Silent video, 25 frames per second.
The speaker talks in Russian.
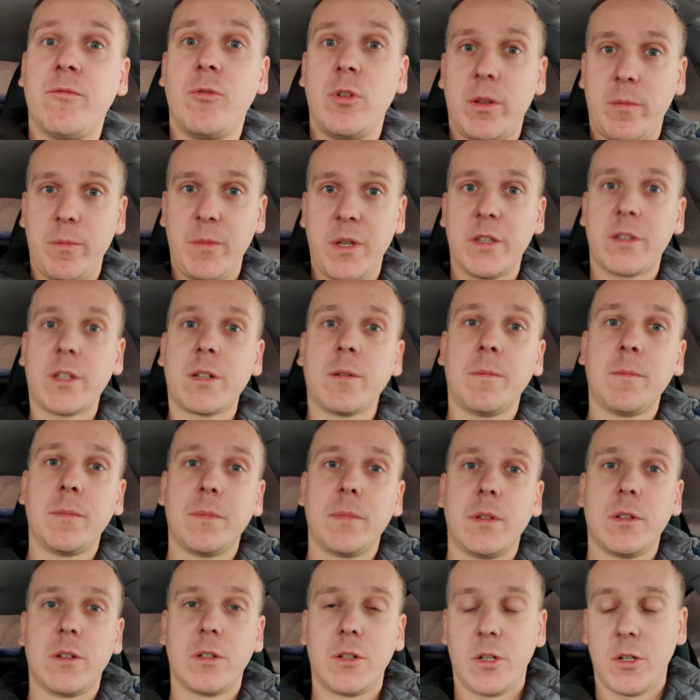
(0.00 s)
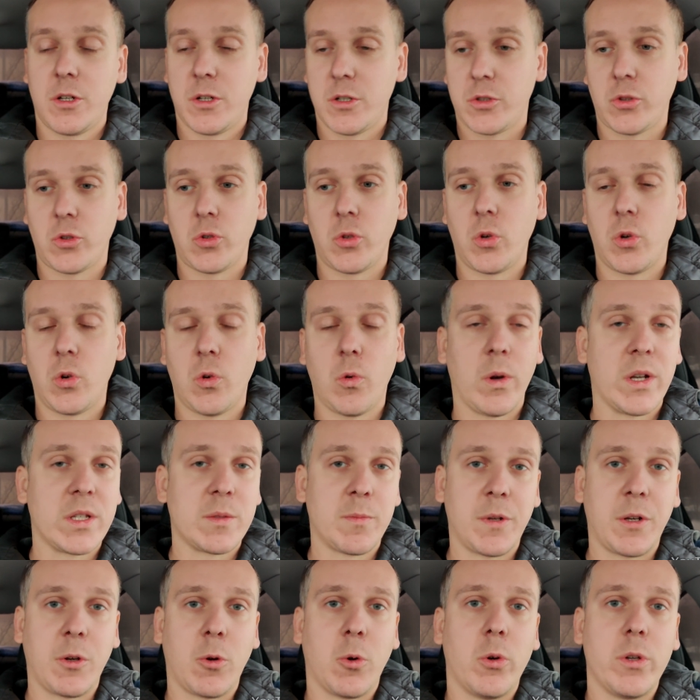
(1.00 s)
вольтметром, что у вас
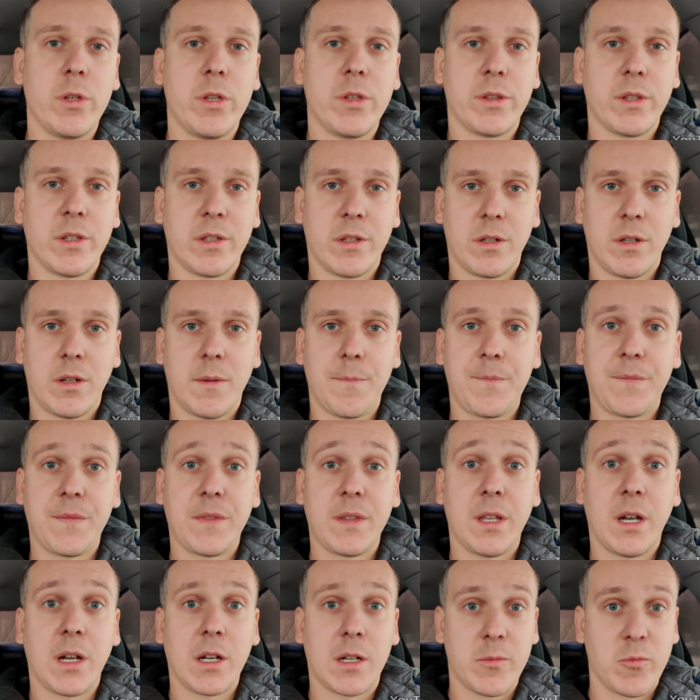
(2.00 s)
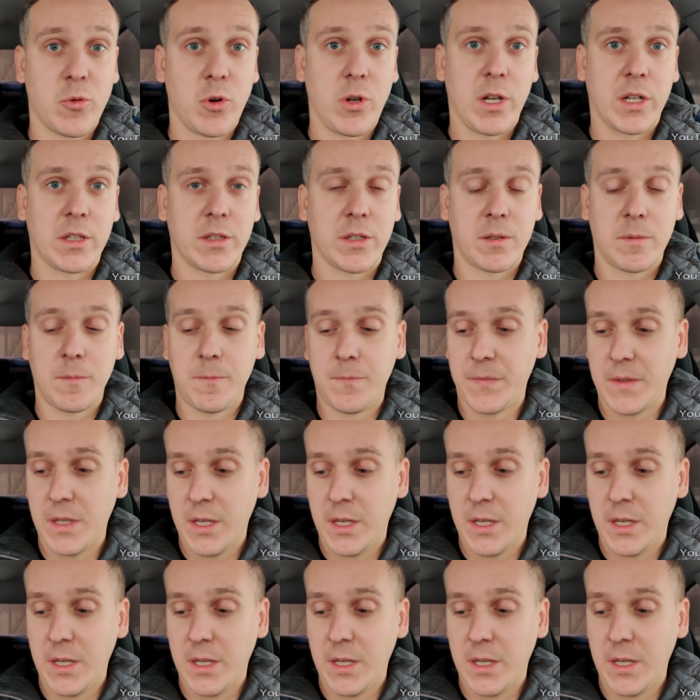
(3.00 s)
приходит на аккумулятор.